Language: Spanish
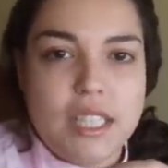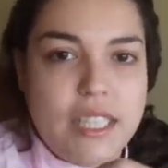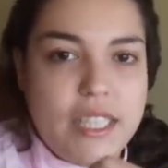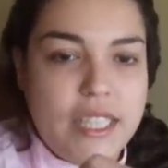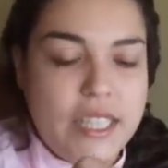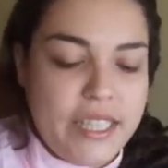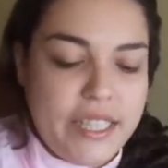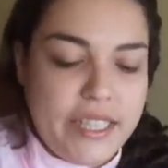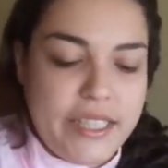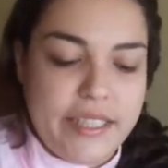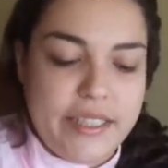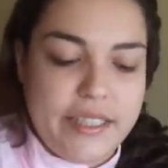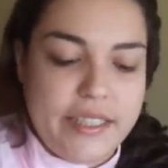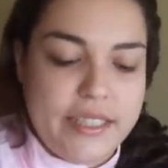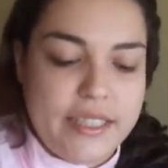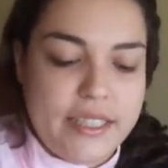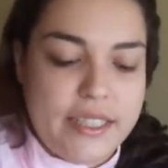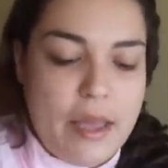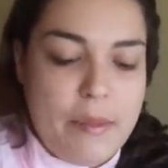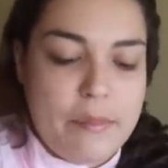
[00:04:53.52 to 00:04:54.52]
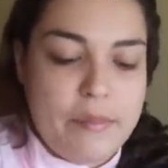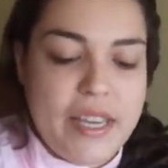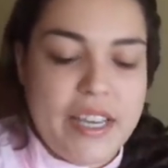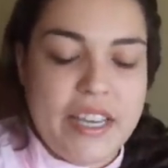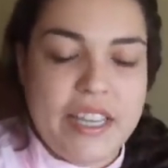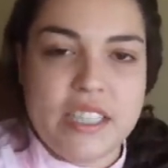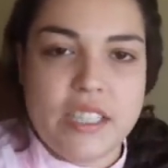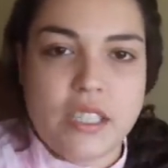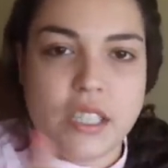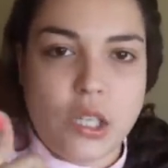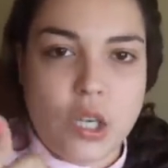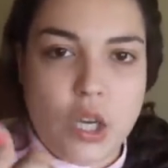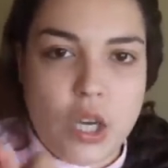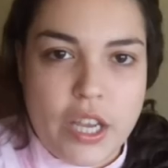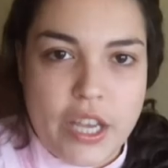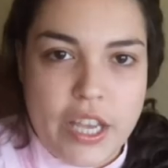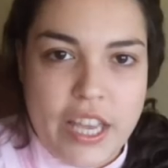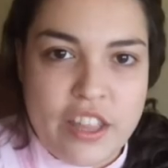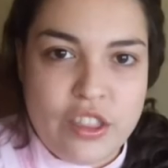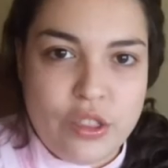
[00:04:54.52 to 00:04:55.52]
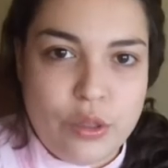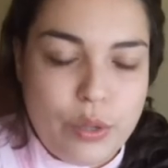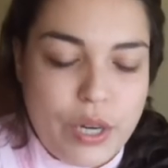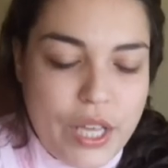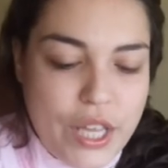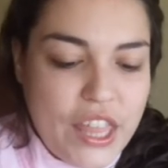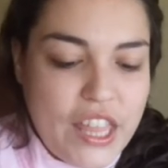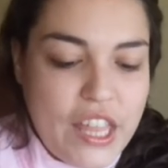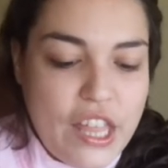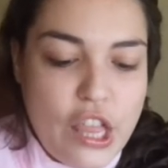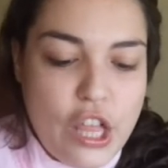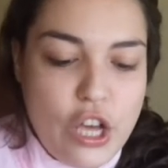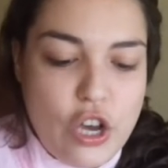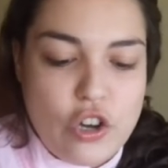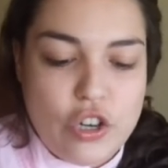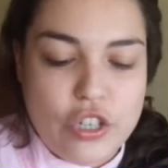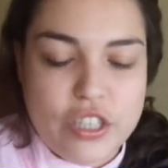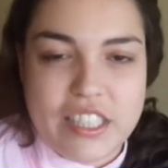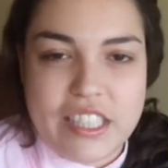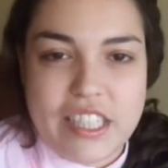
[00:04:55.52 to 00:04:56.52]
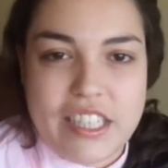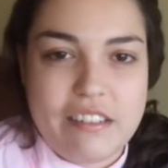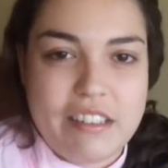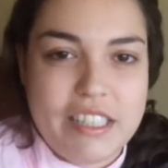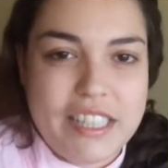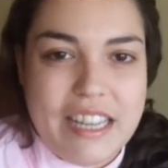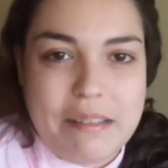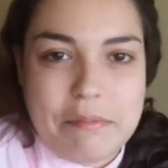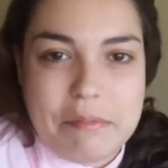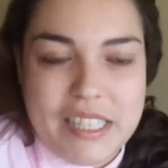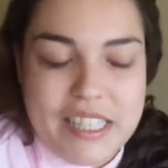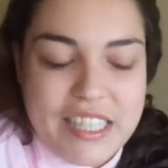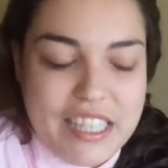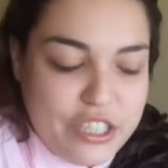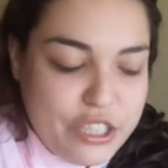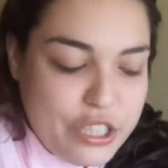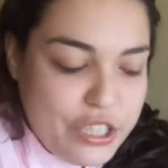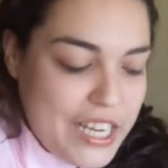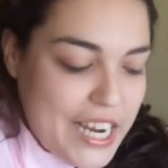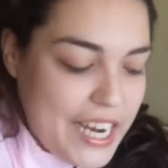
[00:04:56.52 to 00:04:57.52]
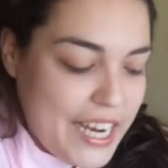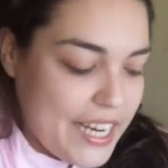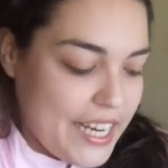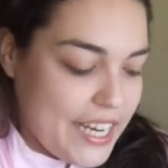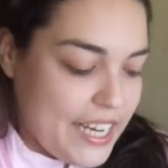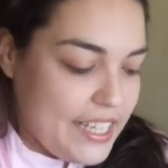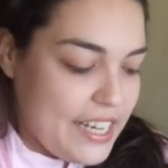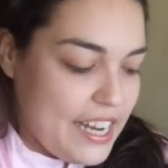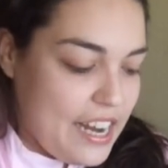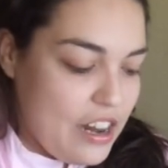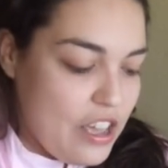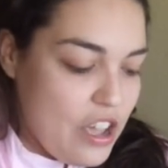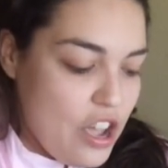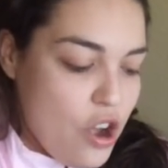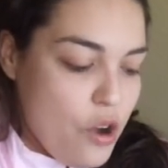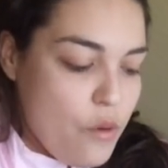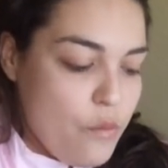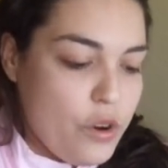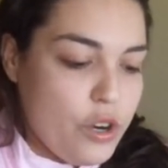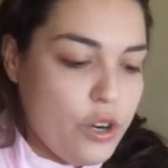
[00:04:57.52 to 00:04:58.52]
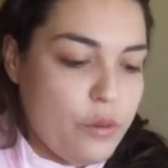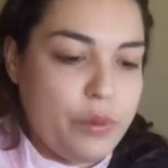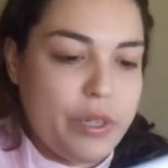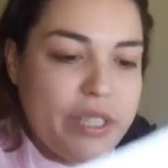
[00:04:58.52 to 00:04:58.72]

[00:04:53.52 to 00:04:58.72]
y también eso es endurecedor, tiene vitaminas, o sea que es genial. Bueno,